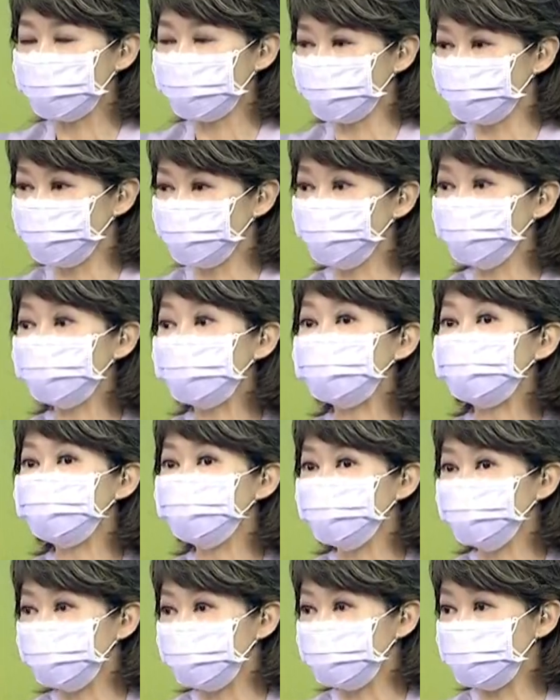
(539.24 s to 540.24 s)
的一个很重要
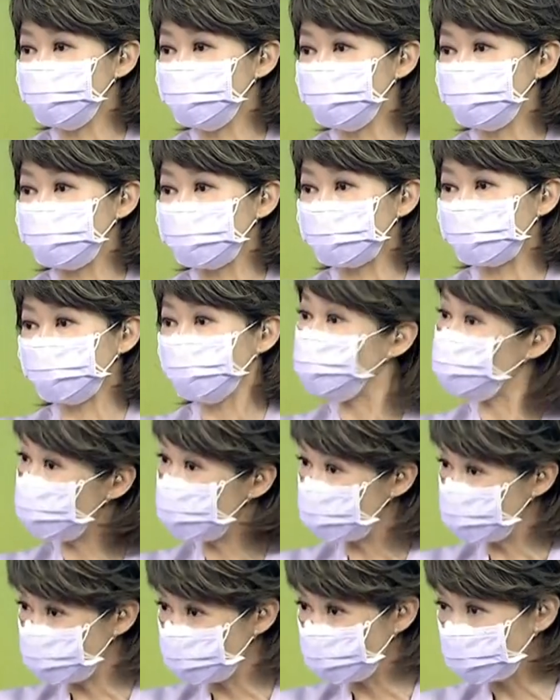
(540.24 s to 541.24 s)
的目的是在
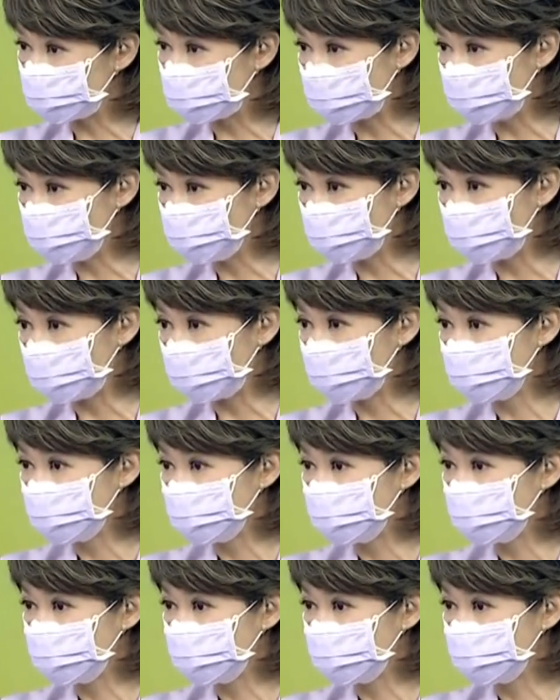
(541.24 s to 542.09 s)
孤立中国大陆吗？